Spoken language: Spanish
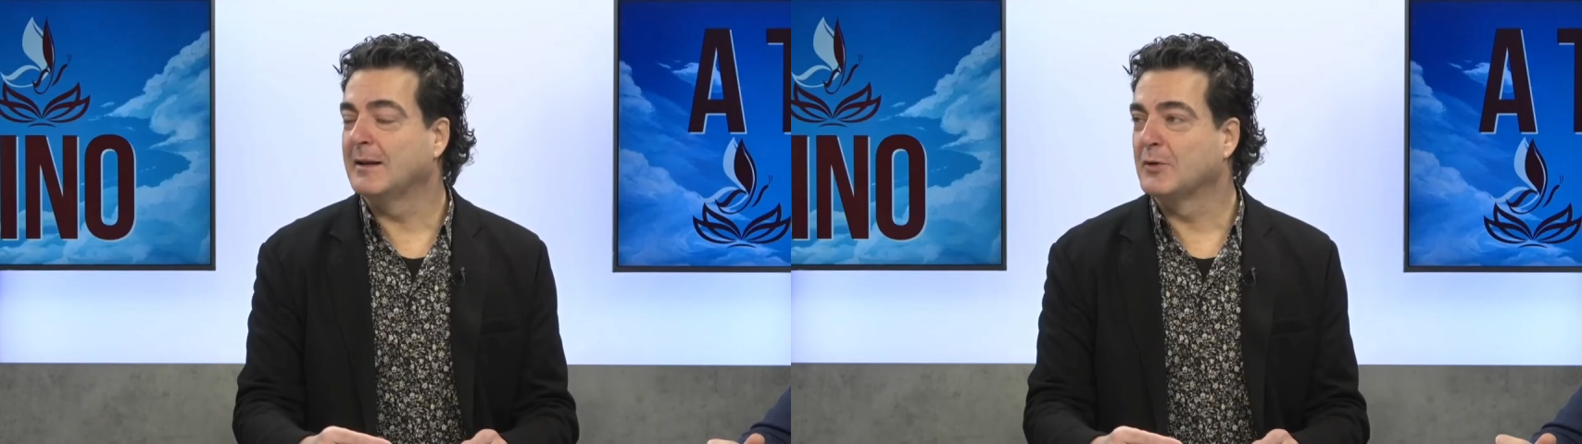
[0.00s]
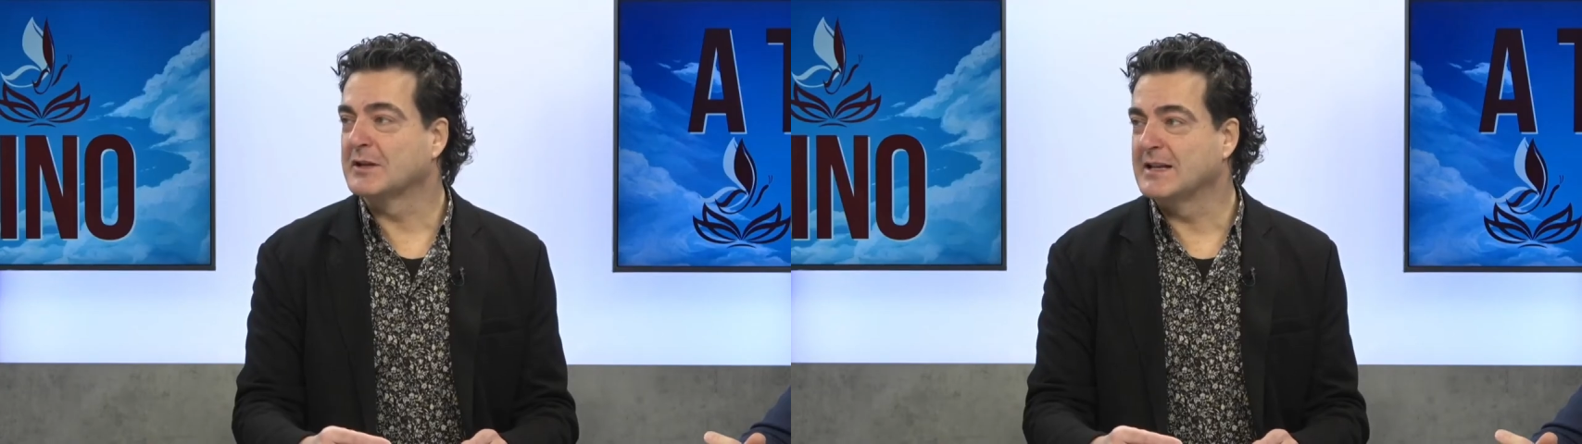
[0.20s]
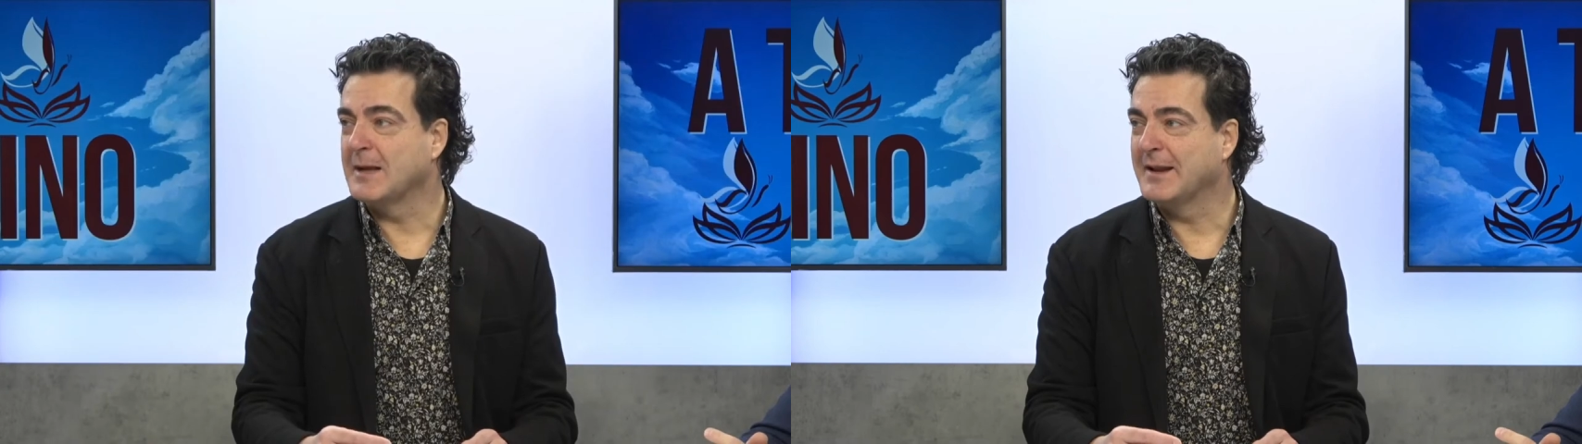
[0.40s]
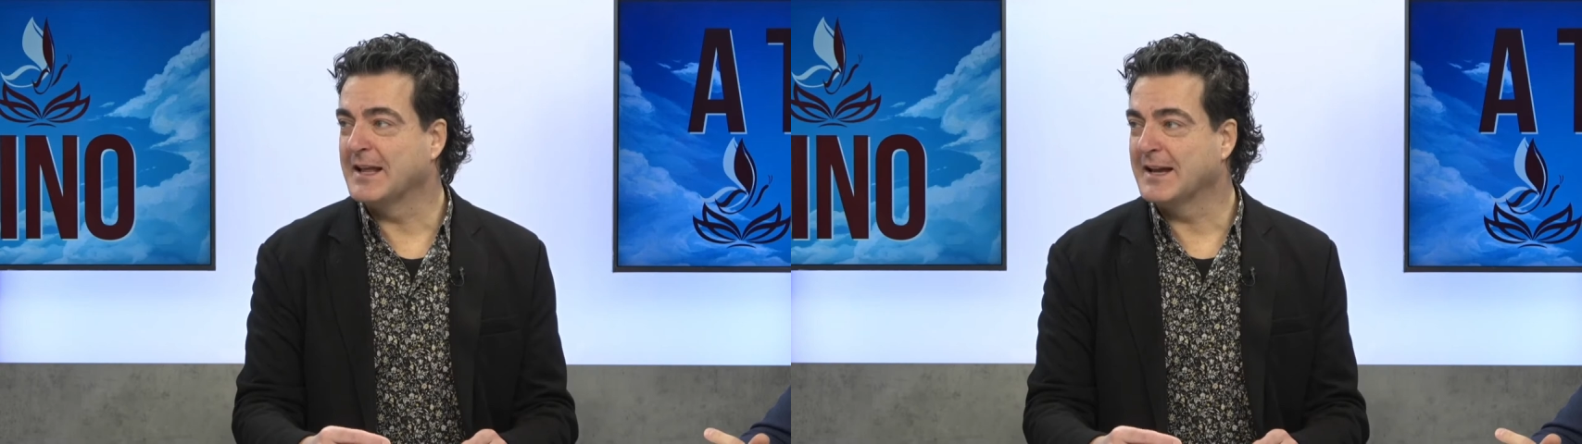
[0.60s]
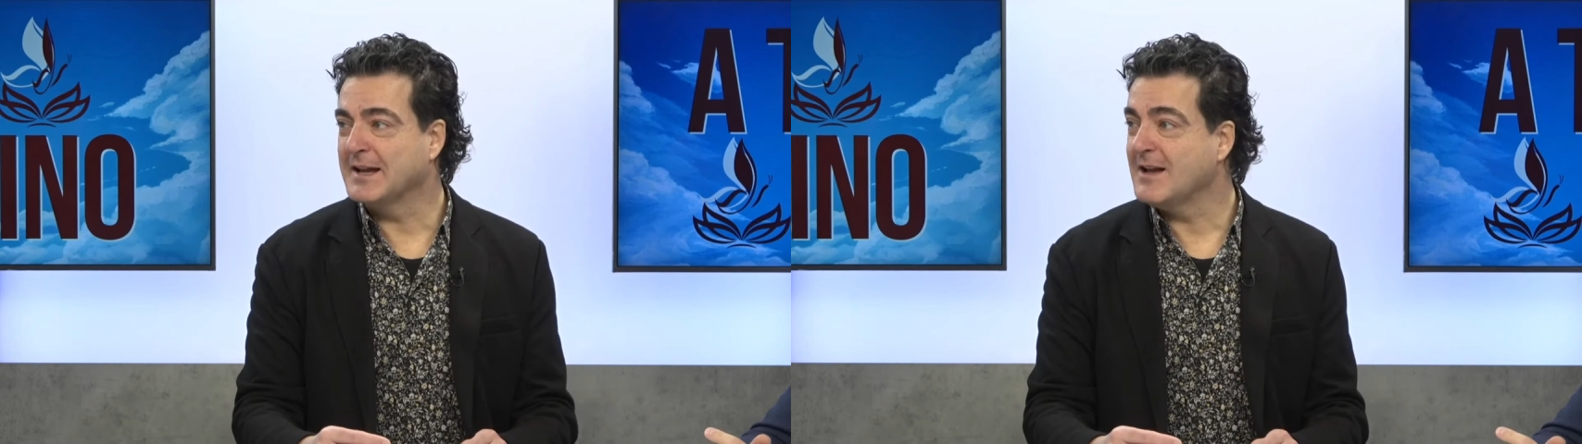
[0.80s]
hamburguesería
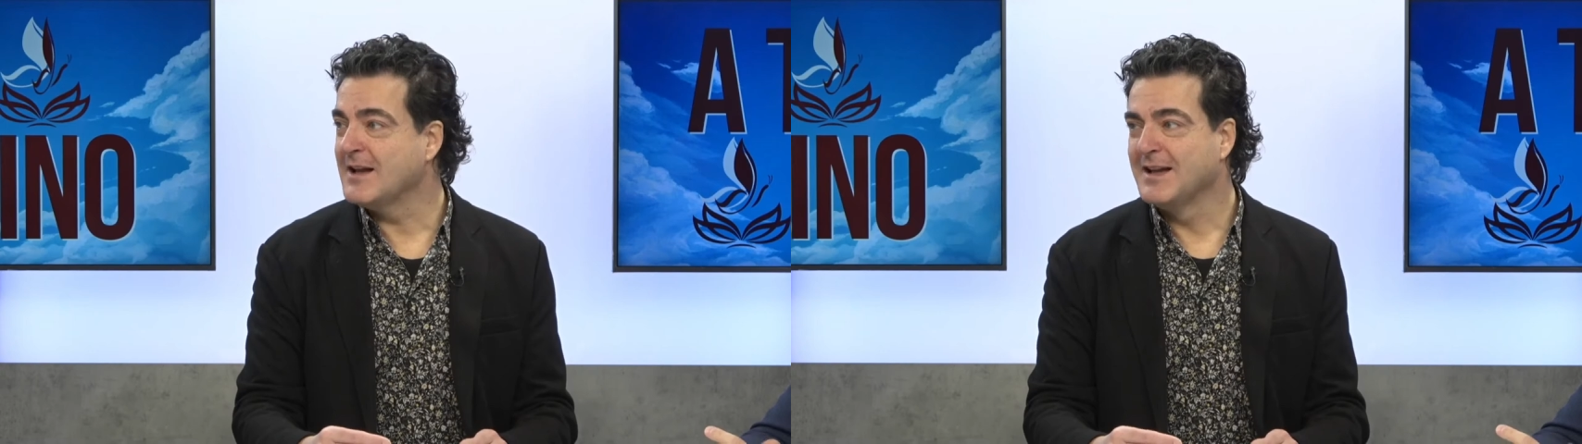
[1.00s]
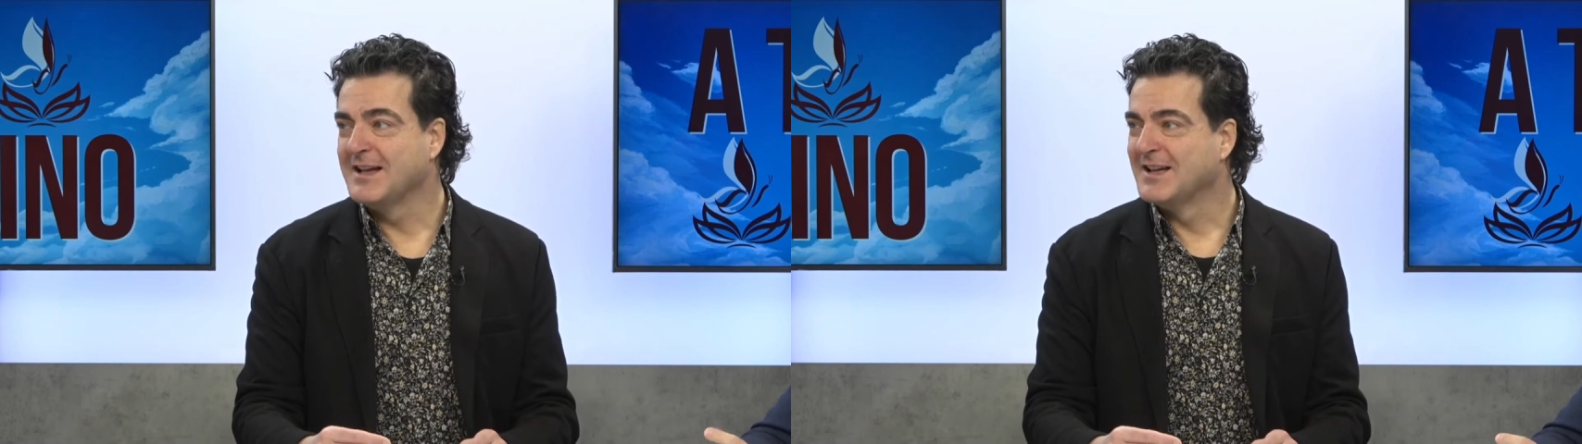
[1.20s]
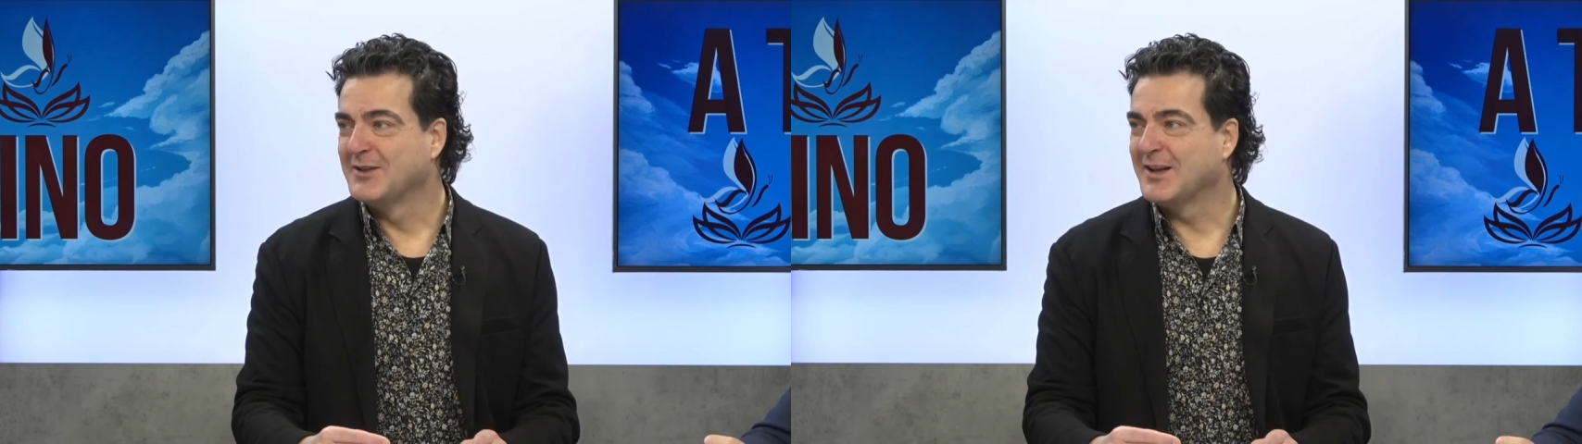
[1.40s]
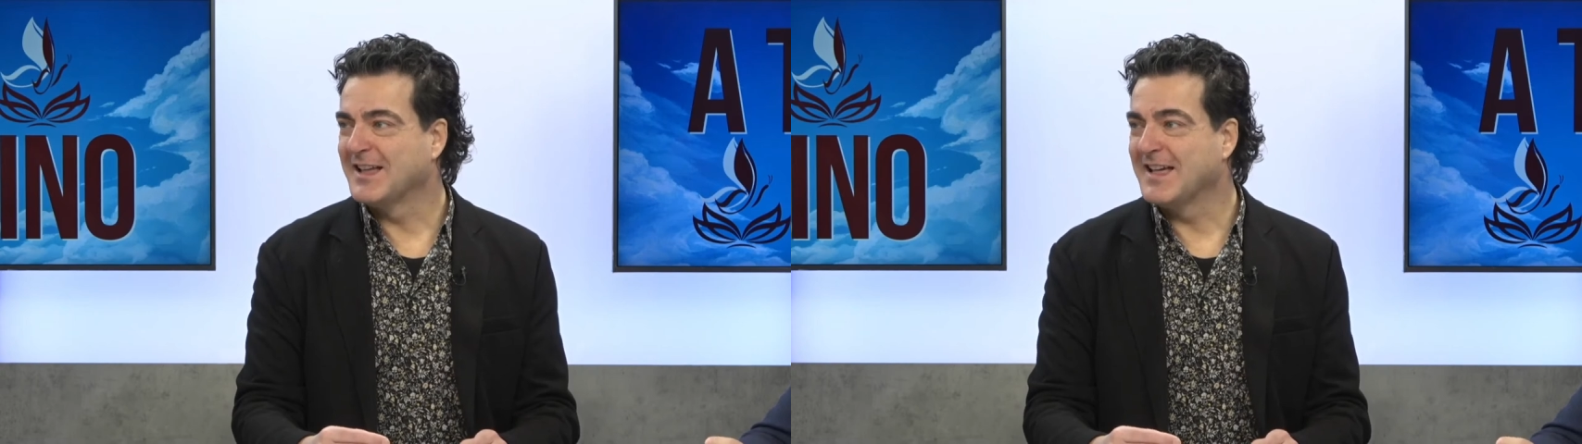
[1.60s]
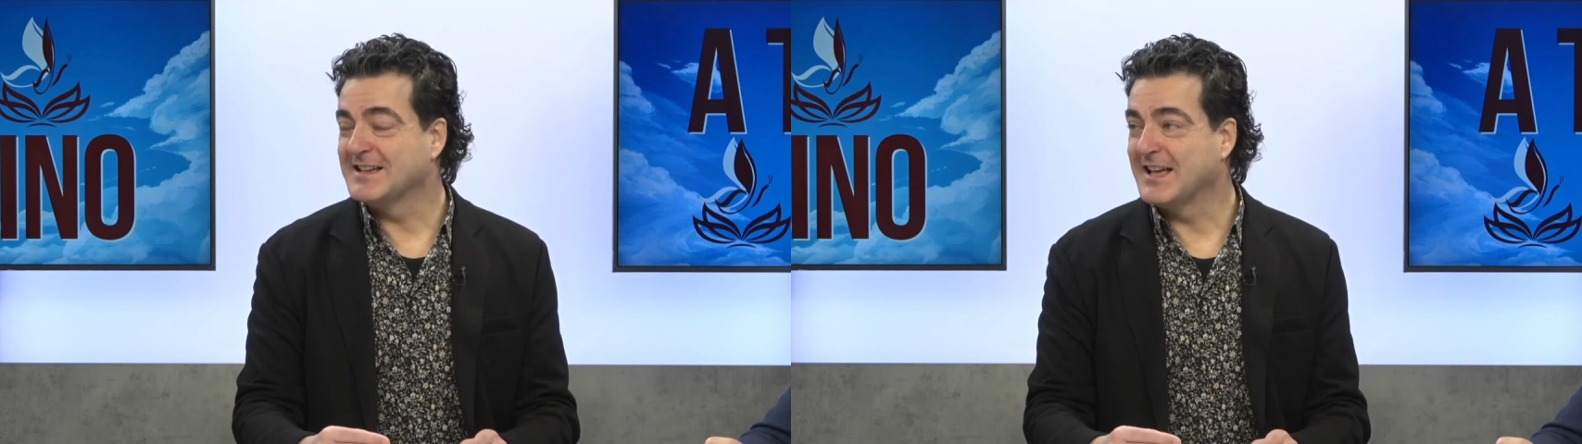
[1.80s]
americana. No es cierto. Te
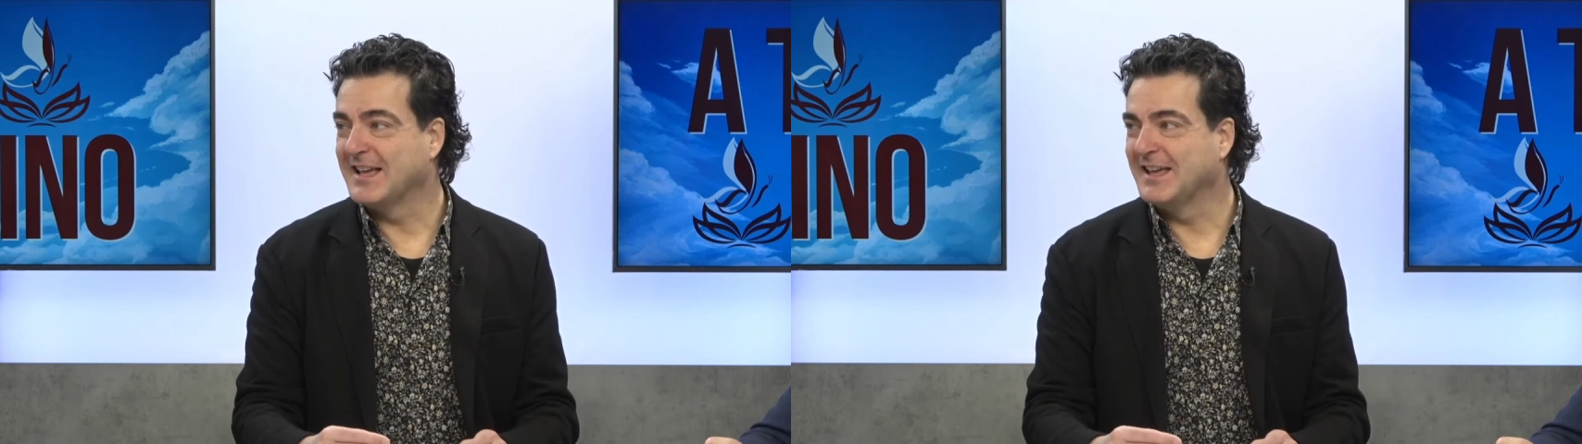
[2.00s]
quedas si